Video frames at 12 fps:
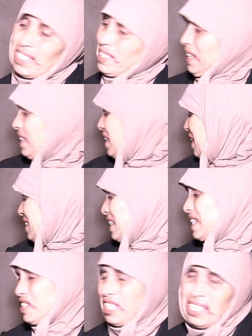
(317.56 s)
التحليلات
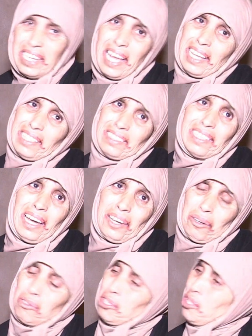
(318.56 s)
كيجي هنايا للدار
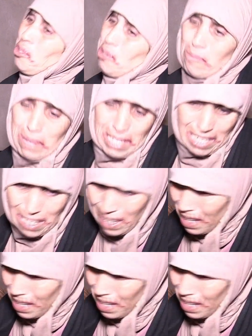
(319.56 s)
ويديروهم ليه